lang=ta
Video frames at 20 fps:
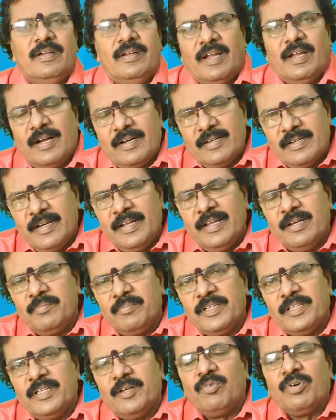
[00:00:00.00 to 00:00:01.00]
லாட்ரி
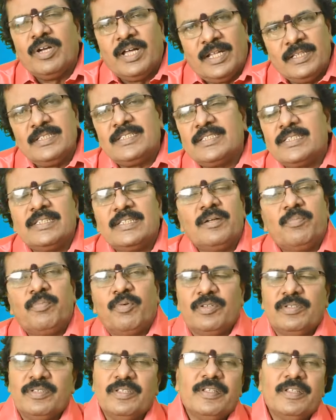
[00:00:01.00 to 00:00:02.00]
என்பதே ஒரு அதிர்ஷ்டத்தை
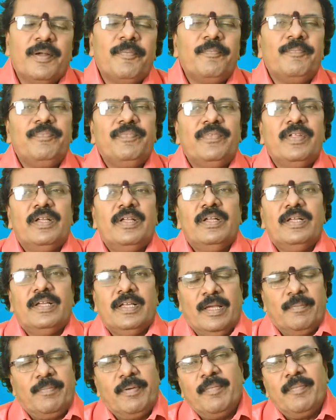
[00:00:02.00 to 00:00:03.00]
பொறுத்து தான்
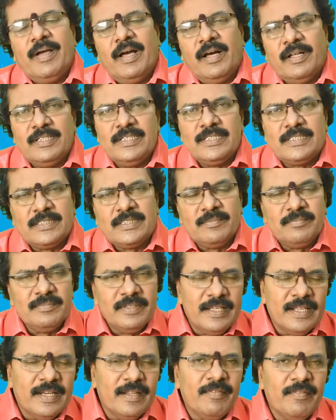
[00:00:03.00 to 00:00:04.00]
எப்பயுமே அதிர்ஷ்டம்
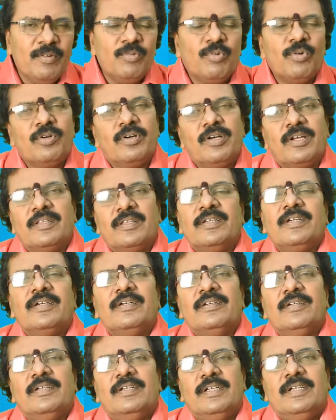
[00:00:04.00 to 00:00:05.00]
இறைவன் கொடுக்கறது
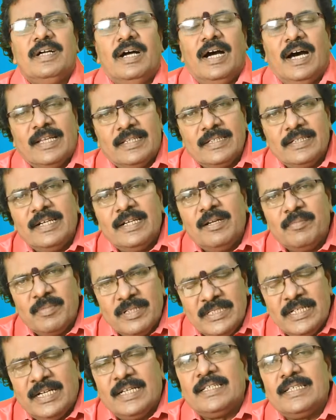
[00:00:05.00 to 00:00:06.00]
அதுக்கு நம்ம
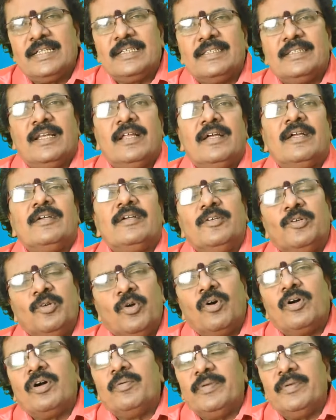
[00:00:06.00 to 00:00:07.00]
ஜாதகத்துல
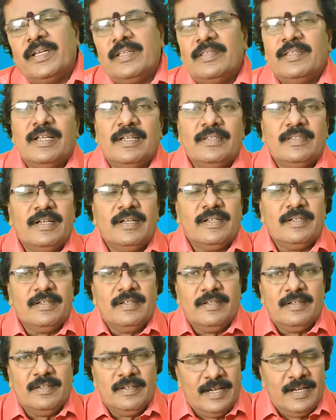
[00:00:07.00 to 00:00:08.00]
யோகம் இருந்தால்தான்
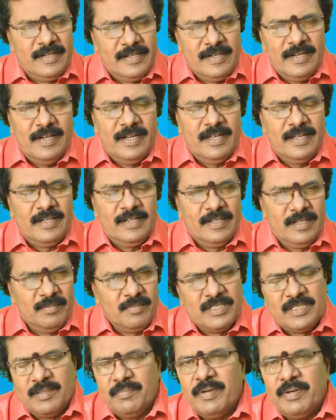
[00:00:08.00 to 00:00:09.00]
லாட்ரியில
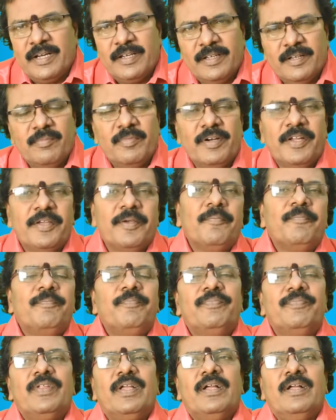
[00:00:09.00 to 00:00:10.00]
நம்ம சம்பாதிக்க முடியும்
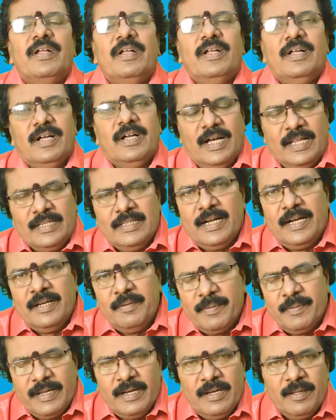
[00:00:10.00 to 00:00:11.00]
அந்த
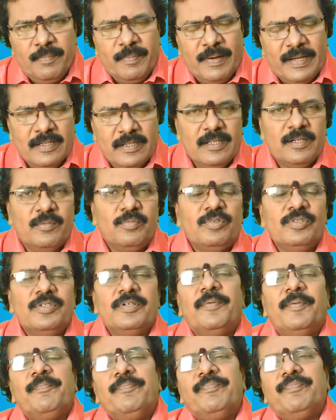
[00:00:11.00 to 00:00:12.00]
அடிப்படையில் பார்க்கிற போது
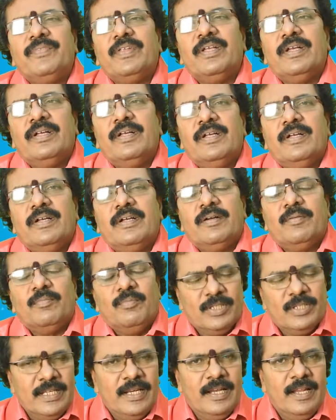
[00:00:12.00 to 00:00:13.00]

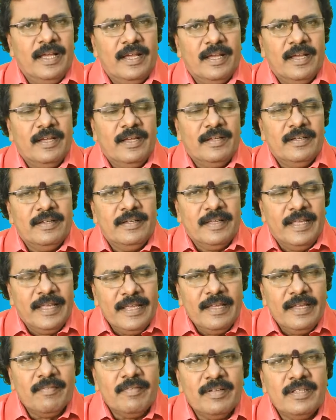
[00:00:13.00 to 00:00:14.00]
முதல்ல
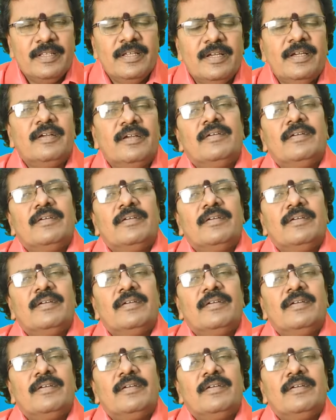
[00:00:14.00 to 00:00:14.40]
இங்கே வந்து